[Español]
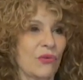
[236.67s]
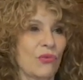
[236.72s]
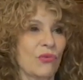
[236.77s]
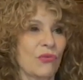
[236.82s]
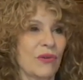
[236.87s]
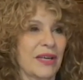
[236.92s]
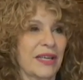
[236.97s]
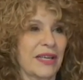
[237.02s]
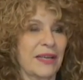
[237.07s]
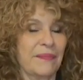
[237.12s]

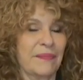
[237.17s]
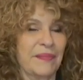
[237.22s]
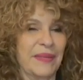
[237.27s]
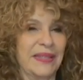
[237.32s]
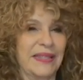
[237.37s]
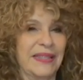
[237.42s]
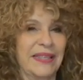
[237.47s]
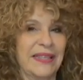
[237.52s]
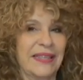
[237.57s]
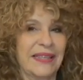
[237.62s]
Cuba, que en
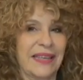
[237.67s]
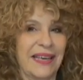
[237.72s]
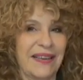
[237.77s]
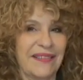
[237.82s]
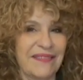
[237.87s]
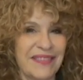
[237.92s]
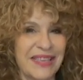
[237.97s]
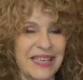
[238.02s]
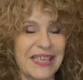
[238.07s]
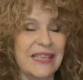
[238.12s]
vez de
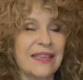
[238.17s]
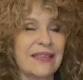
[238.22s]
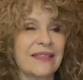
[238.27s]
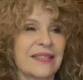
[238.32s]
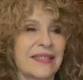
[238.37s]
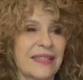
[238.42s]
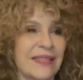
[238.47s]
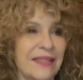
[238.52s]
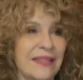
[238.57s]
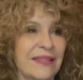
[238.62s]

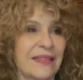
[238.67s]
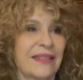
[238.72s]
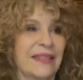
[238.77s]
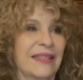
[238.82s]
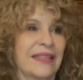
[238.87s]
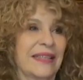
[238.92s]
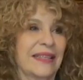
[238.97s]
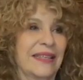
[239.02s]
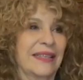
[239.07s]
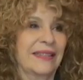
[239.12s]
abrirse
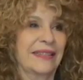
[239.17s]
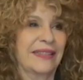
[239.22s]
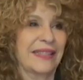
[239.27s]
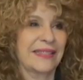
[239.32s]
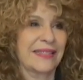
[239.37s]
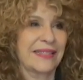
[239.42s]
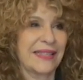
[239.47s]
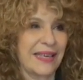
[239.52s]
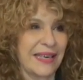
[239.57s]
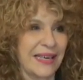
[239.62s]

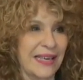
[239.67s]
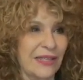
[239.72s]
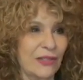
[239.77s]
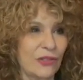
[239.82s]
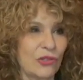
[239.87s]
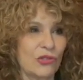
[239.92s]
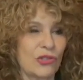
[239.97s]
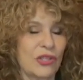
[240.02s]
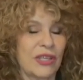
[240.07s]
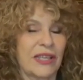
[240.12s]
están
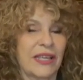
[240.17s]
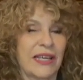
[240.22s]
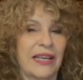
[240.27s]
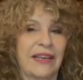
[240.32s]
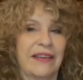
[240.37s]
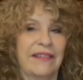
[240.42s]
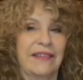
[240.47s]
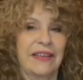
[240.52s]
cerrándose cada